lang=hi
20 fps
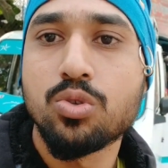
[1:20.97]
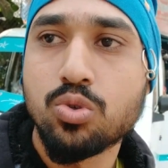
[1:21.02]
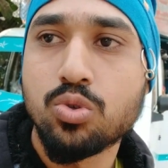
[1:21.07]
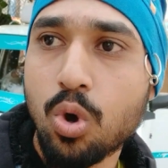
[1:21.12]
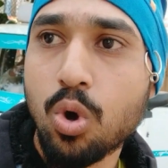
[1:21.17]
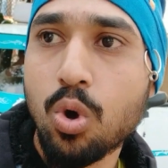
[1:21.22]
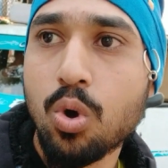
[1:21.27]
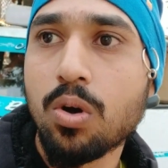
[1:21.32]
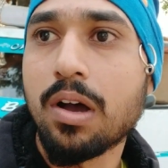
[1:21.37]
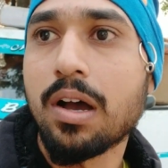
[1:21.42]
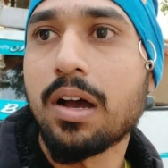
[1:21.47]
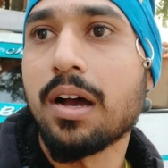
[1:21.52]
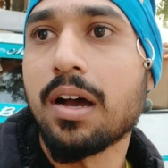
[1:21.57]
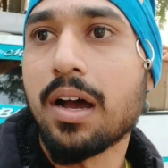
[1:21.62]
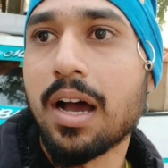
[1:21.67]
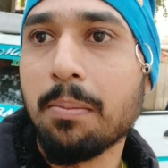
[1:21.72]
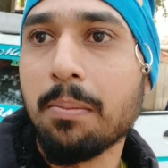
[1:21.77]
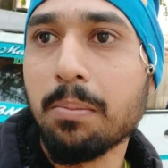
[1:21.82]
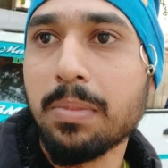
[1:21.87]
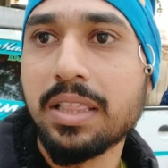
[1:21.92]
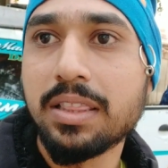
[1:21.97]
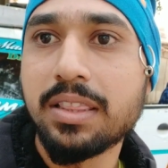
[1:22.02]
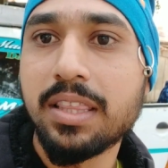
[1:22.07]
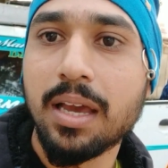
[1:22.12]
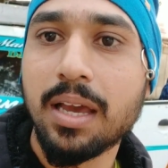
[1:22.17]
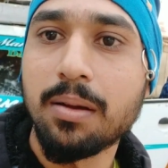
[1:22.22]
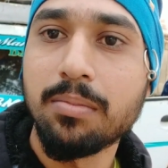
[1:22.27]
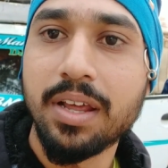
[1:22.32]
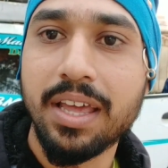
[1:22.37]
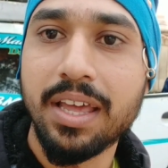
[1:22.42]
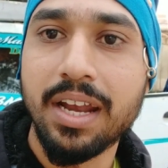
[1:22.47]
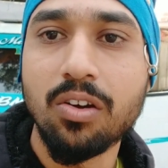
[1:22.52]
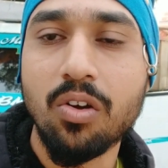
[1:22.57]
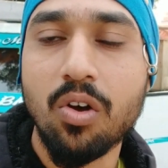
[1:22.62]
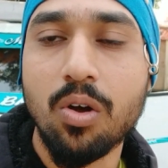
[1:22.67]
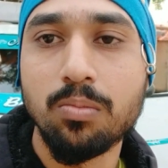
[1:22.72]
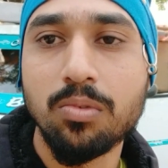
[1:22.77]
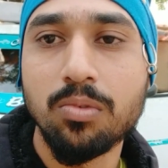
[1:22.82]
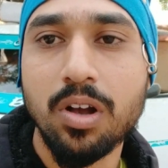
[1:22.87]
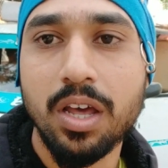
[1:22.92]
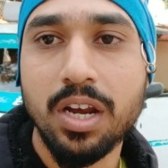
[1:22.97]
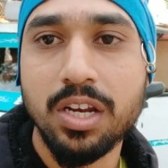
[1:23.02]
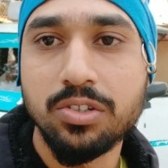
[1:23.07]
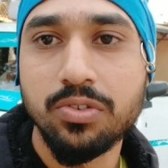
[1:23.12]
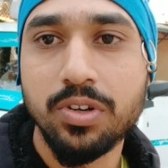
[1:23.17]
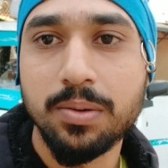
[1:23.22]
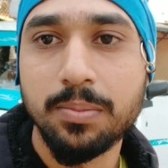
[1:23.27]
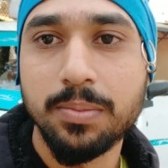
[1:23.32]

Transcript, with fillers: सो अब मिलते हैं हम डायरेक्ट ओंकारेश्वर